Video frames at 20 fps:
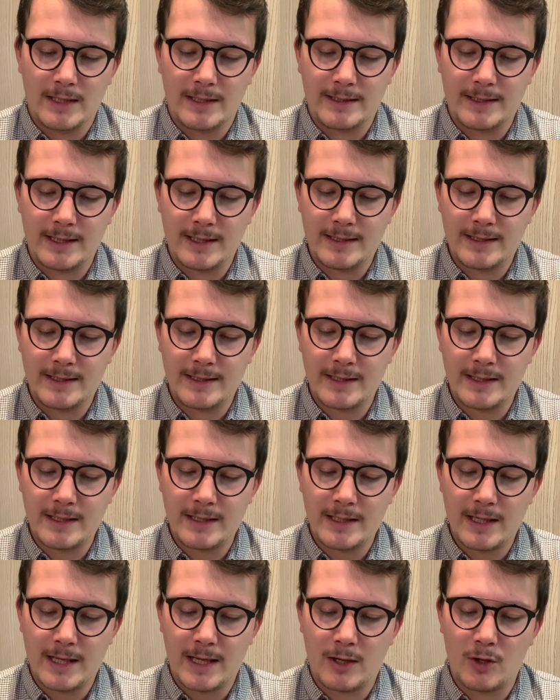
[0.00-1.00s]

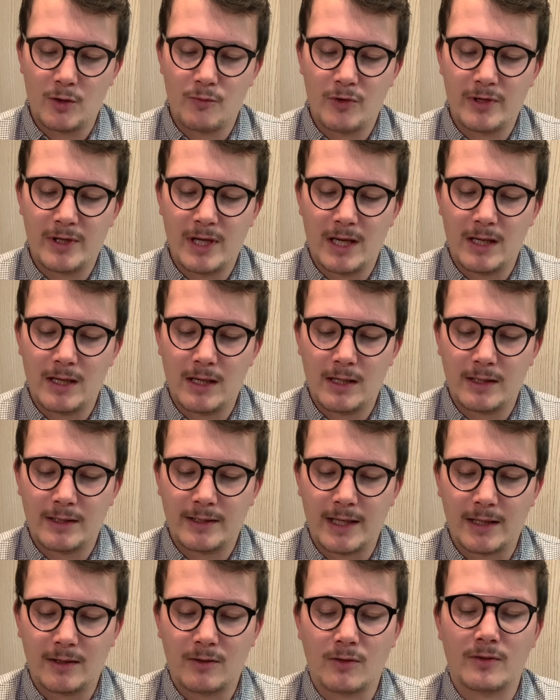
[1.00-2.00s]
Celle-ci est le modèle
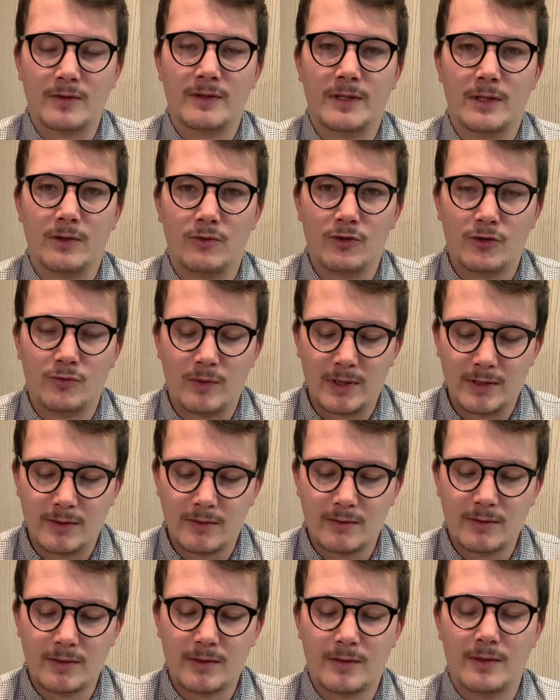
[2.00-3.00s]

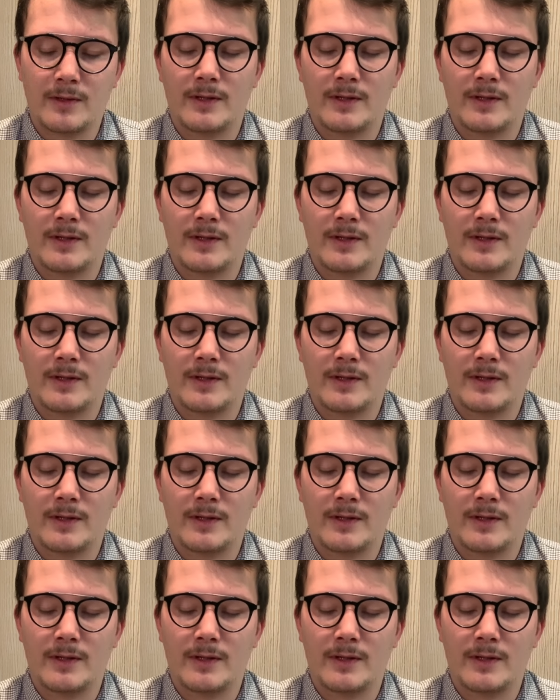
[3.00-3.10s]
14060.